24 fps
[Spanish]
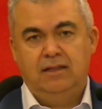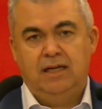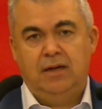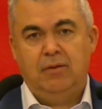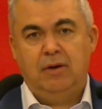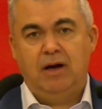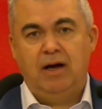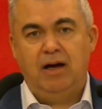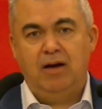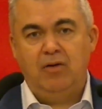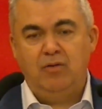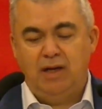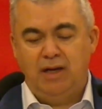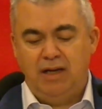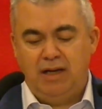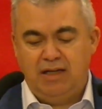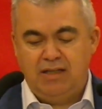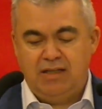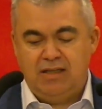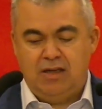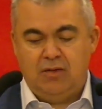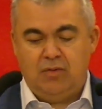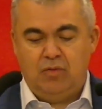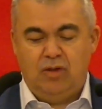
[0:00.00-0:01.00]
trabajar una
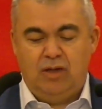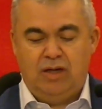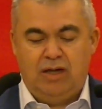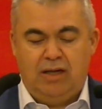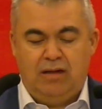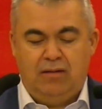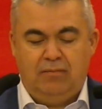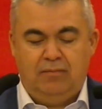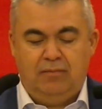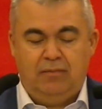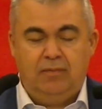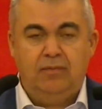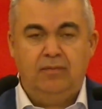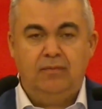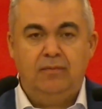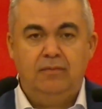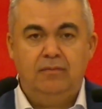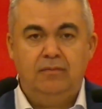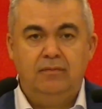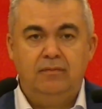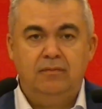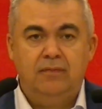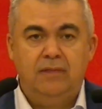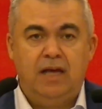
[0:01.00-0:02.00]
legislatura
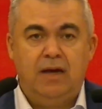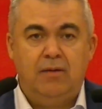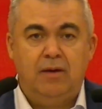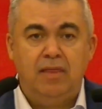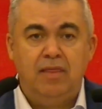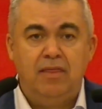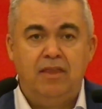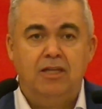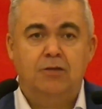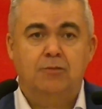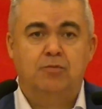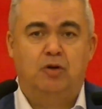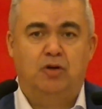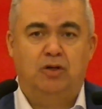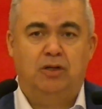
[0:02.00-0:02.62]
de avances